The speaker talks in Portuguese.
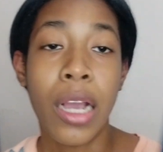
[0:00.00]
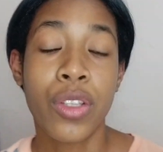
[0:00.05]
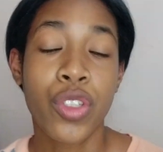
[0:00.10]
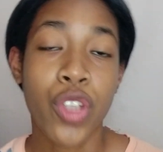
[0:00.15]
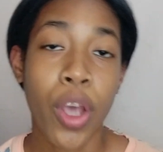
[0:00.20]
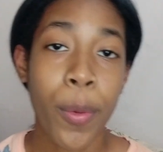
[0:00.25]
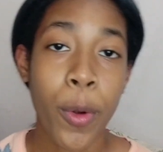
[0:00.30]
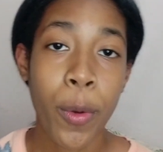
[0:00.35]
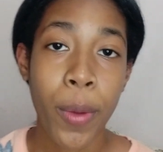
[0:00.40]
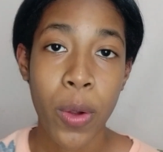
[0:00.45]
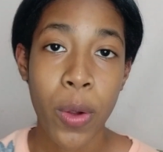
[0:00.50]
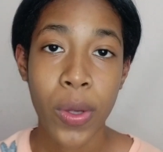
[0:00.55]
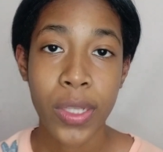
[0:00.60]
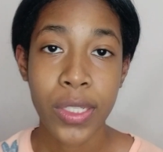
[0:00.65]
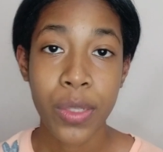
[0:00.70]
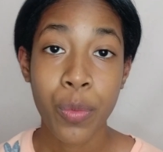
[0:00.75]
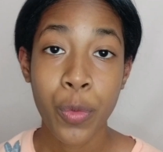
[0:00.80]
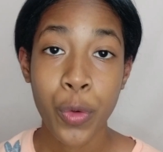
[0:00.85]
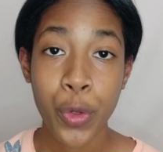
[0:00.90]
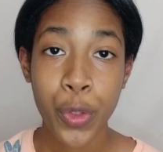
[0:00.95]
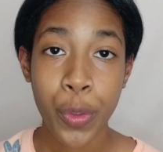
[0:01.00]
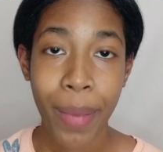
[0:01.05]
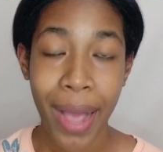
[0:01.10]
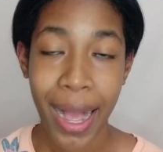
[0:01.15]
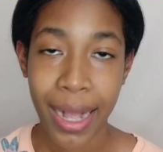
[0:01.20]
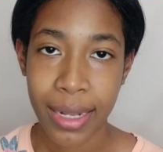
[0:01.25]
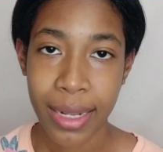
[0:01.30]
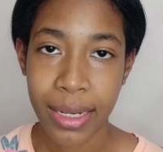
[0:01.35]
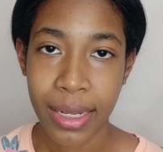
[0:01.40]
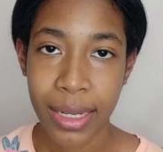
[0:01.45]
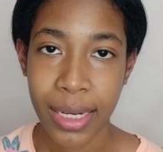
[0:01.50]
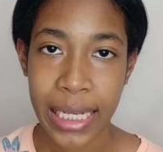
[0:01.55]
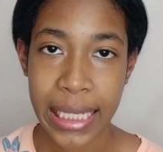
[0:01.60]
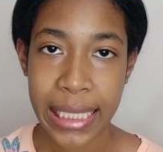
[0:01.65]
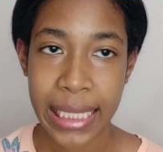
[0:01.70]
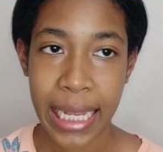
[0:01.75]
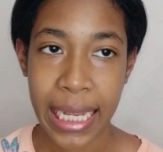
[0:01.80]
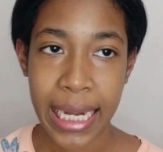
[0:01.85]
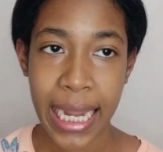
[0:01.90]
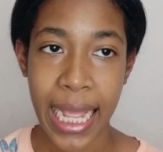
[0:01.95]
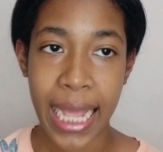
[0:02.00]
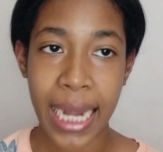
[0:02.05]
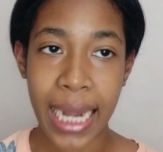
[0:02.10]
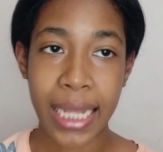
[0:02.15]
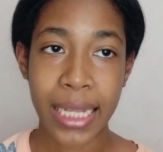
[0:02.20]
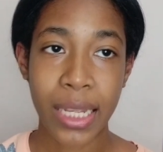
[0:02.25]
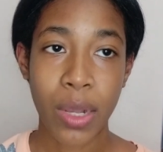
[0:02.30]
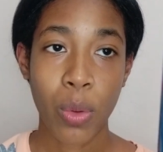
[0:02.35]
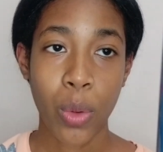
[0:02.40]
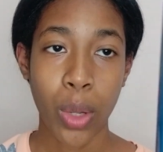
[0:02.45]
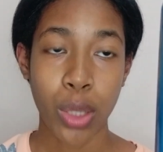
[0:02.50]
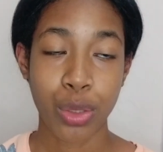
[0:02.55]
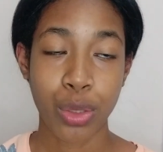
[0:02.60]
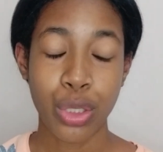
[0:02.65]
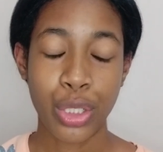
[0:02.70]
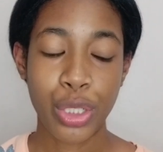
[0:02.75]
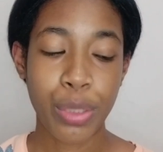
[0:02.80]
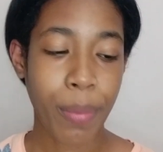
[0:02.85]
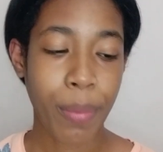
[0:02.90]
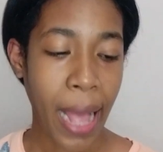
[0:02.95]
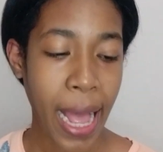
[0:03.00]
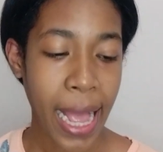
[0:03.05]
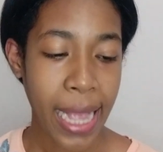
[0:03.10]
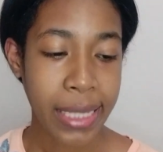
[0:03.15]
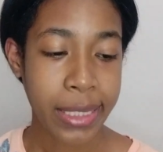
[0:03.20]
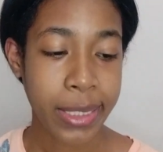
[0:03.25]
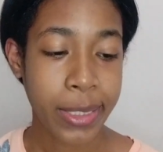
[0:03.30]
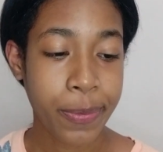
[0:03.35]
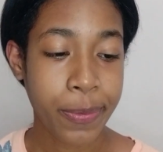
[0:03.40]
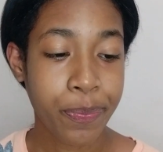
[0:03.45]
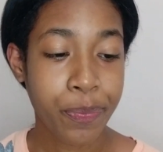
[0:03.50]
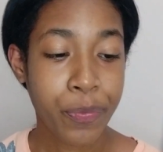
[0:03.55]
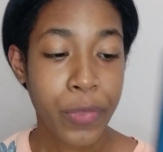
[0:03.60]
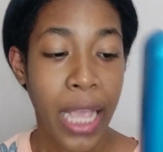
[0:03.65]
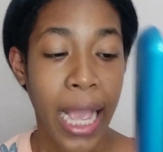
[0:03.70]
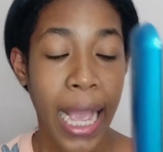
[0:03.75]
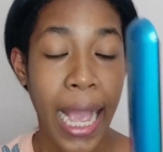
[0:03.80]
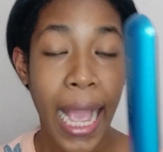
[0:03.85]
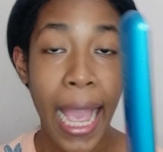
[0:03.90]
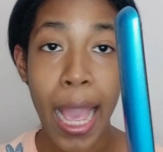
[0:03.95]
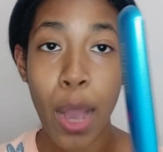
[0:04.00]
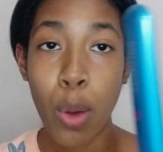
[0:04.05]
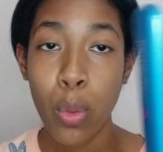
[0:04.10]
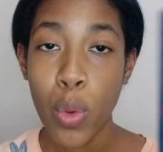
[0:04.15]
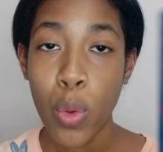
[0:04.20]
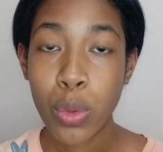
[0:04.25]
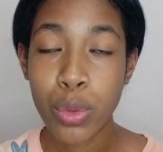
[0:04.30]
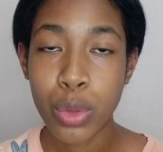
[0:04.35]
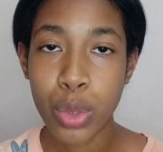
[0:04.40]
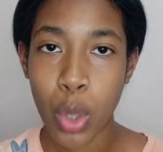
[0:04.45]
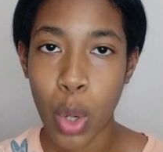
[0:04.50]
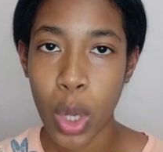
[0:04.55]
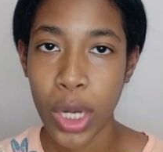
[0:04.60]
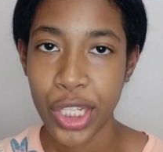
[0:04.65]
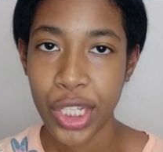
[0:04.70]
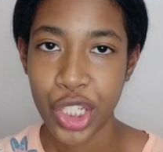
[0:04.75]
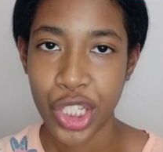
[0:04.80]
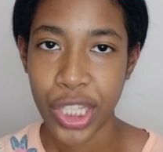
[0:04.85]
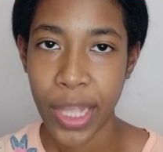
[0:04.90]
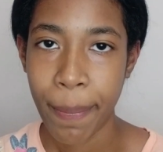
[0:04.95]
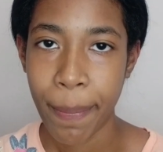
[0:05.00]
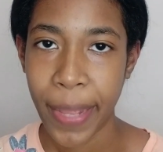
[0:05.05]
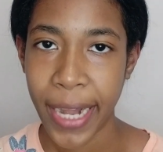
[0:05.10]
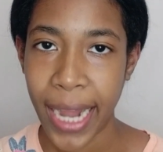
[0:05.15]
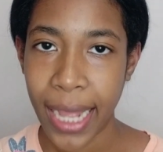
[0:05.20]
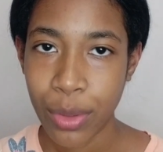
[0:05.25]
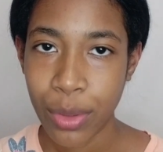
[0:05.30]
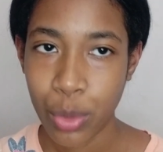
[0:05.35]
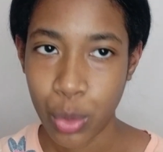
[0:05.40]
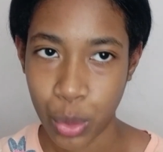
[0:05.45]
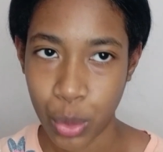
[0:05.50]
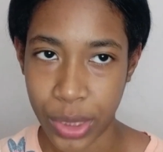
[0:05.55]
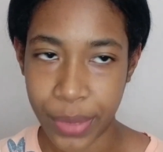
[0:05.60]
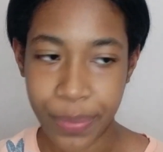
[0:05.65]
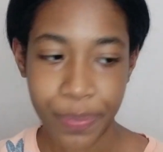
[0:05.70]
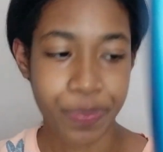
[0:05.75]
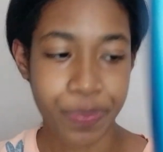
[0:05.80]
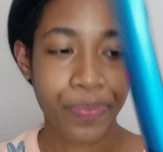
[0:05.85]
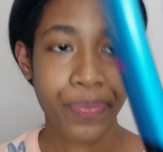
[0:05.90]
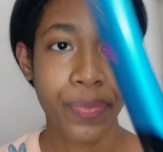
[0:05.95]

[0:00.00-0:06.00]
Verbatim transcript: sobre uma coisa muito bacana que tem nela, que eu gosto demais, é o controle de temperatura.